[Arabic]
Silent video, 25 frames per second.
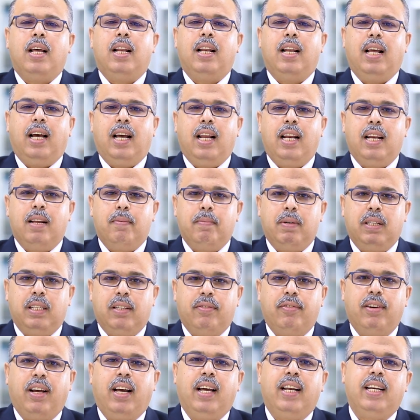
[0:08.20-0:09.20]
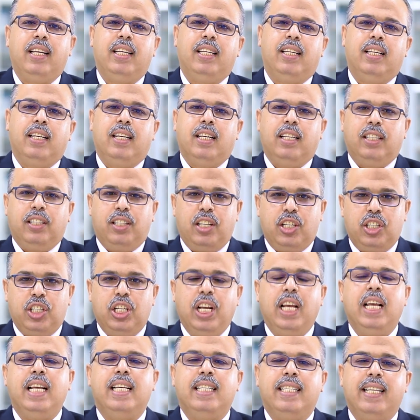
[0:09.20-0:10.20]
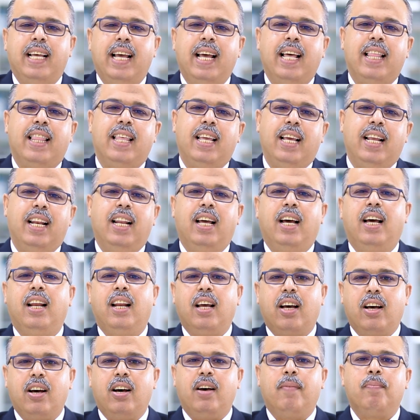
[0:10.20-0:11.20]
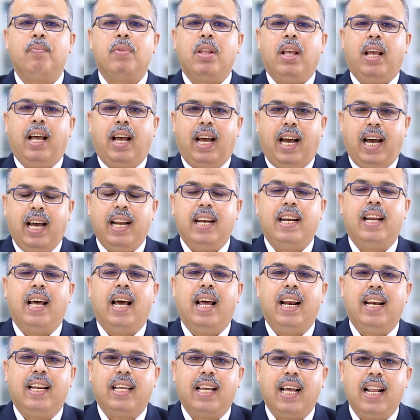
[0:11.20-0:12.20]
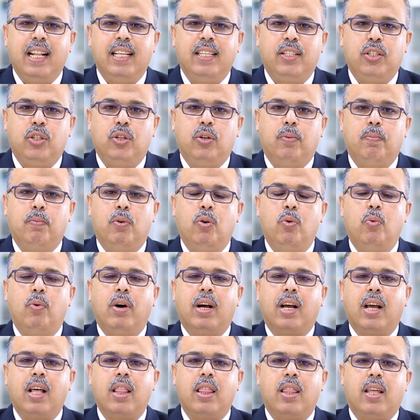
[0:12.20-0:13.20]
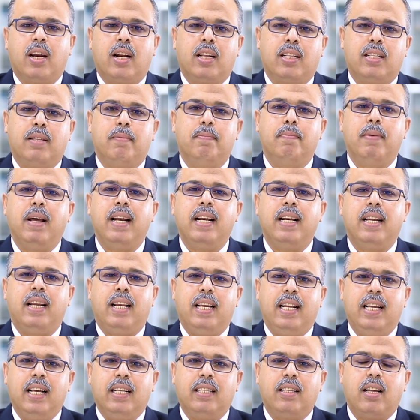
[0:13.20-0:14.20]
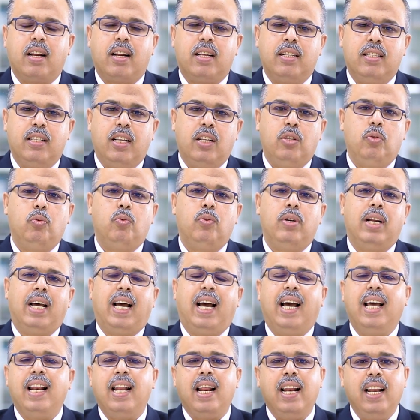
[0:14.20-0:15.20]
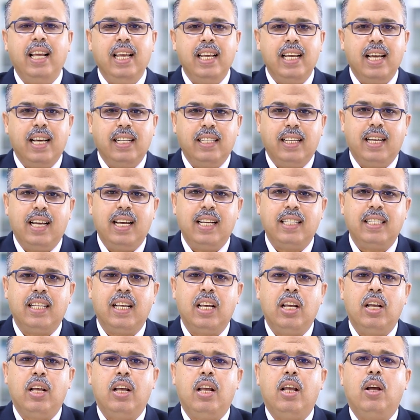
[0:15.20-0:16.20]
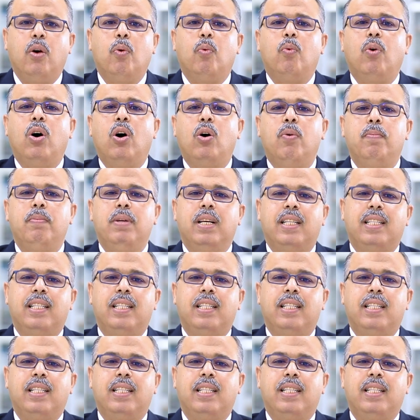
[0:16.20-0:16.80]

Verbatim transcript: لعل ما دفعني تجهيز هذه الحلقه عن الكالسيوم هو كثره من يترددون على العيادات وهم